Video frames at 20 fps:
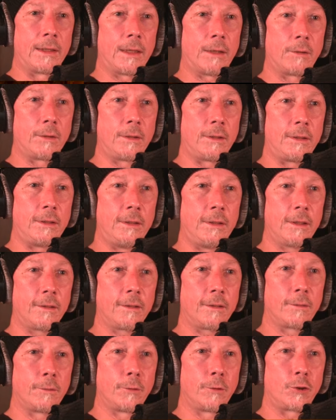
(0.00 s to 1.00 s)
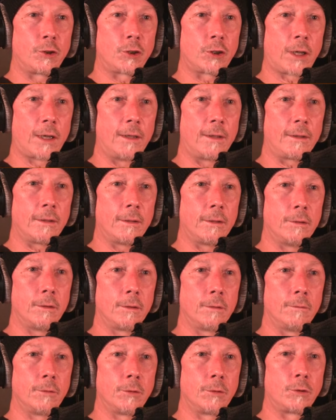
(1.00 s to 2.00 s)
ja, und hier ist so ein Schalter,
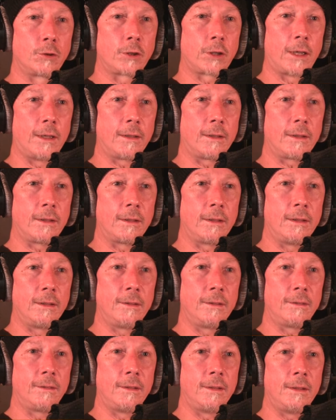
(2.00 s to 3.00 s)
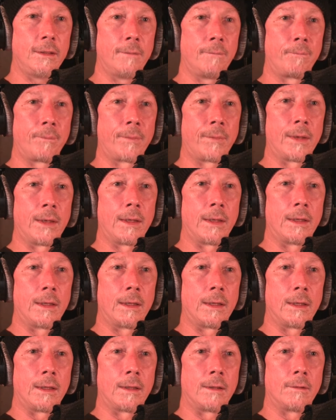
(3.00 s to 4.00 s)
irgendwo ein Schalter-Dingsi.
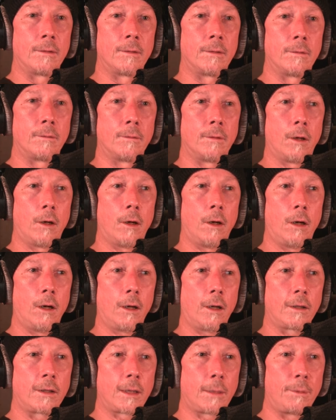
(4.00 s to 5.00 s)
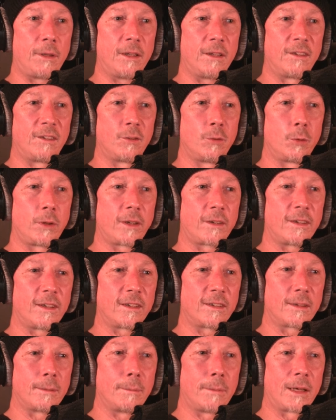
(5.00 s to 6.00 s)
Och, ich habe hier so das
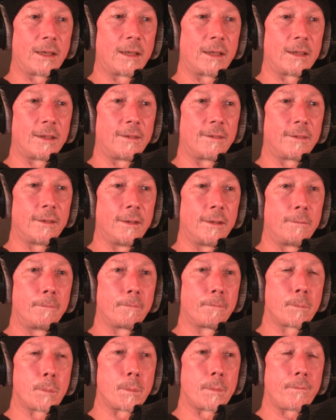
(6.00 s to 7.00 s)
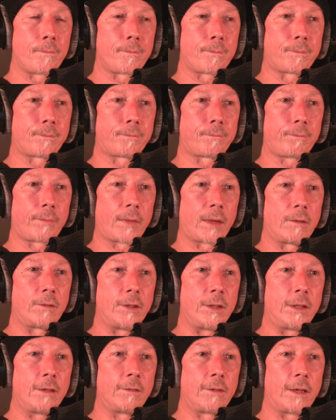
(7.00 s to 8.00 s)
erste Mal gerätselt und
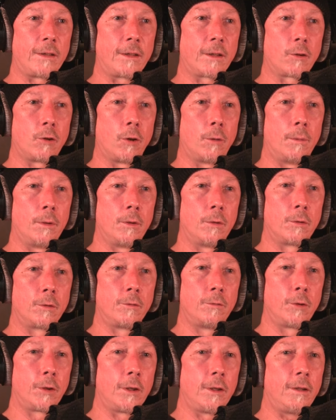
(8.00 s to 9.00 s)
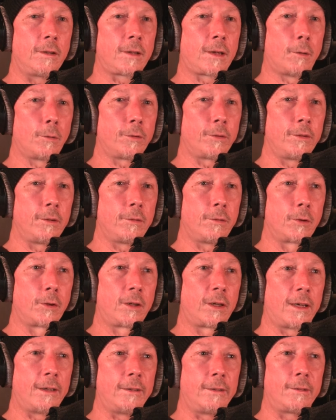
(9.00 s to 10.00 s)
ich hier weiterkomme und wirklich tausende von
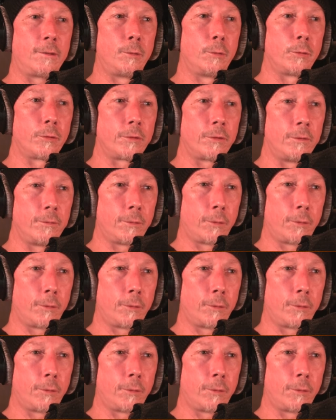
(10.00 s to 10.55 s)
geistlosen